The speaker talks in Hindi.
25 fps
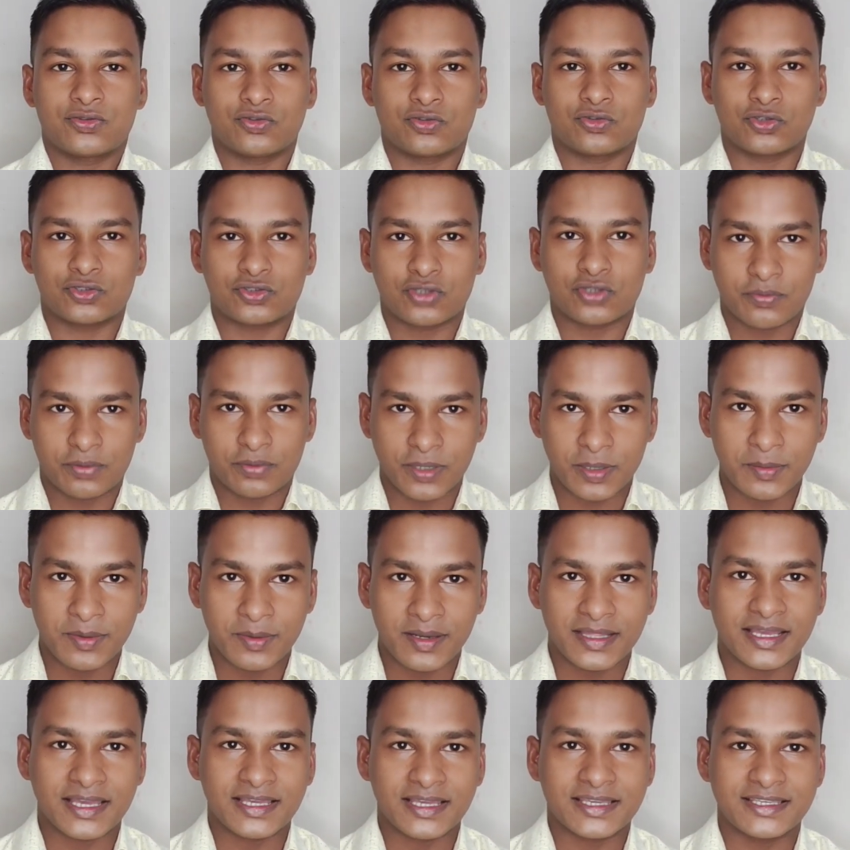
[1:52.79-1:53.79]
तो दोस्तों फिर
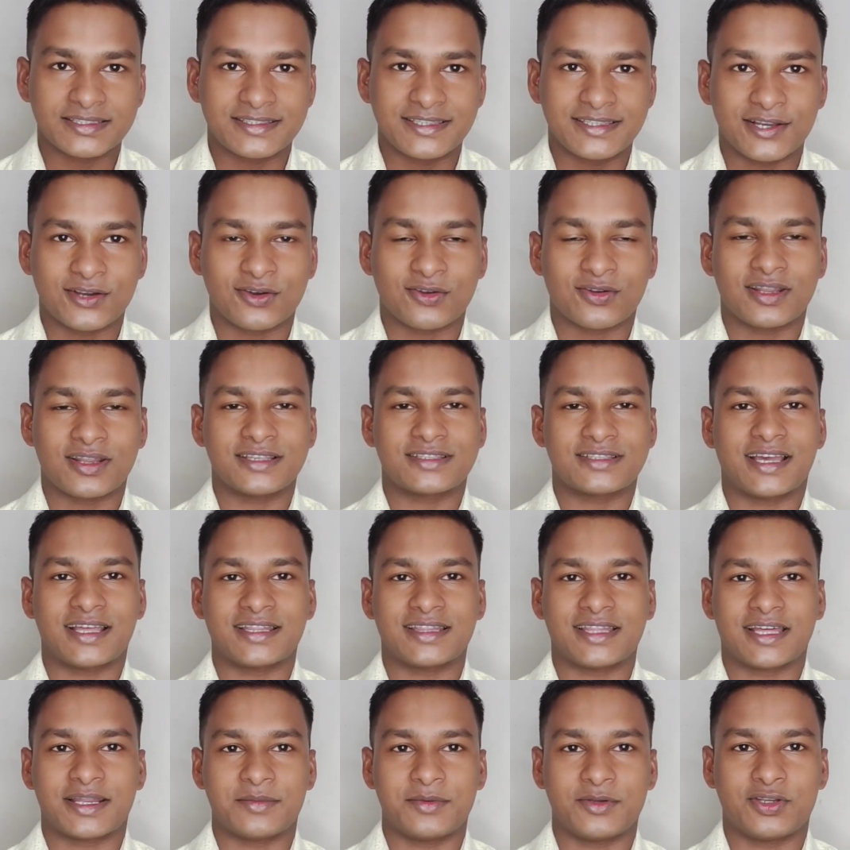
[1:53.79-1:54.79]
मिलेंगे किसी एक और नए
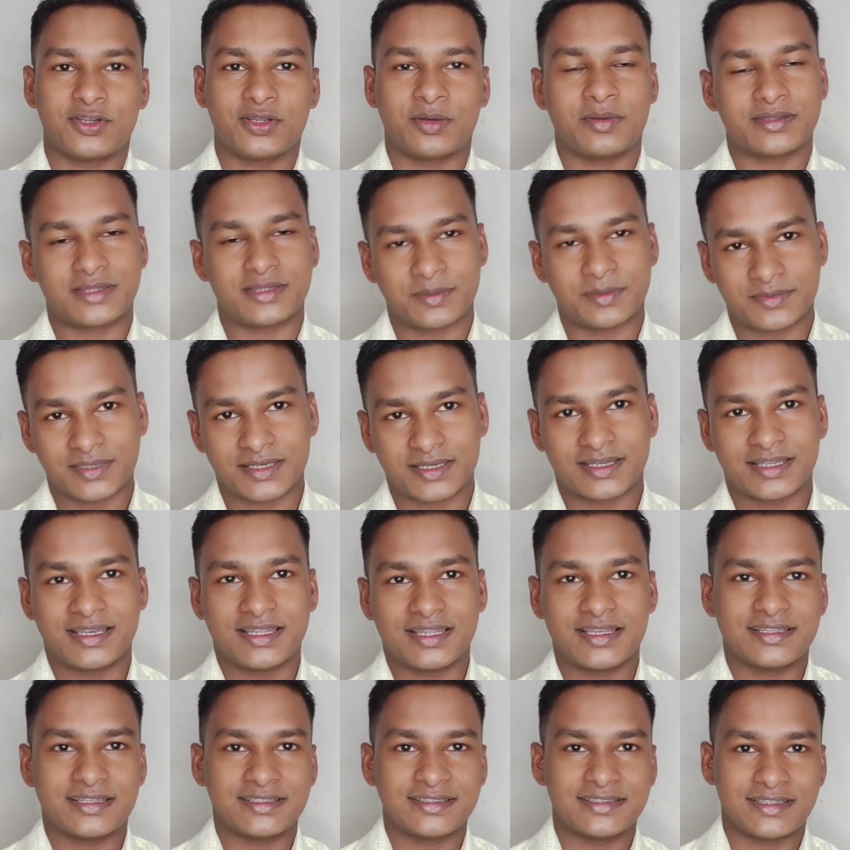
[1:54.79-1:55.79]
शानदार वीडियो में तब तक के
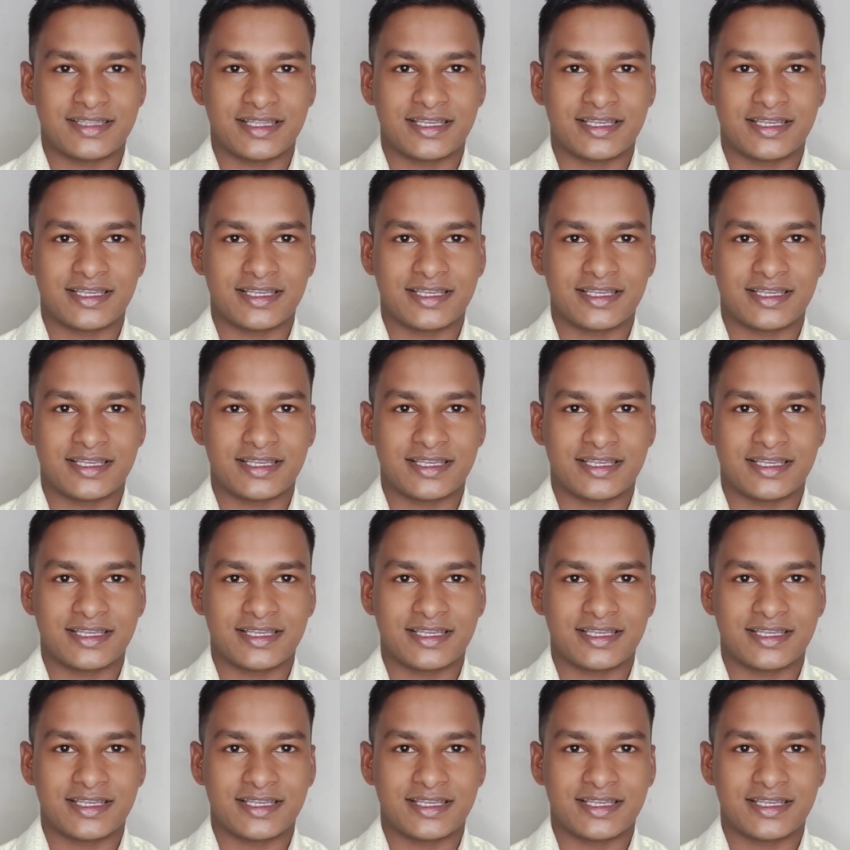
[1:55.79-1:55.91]
लिए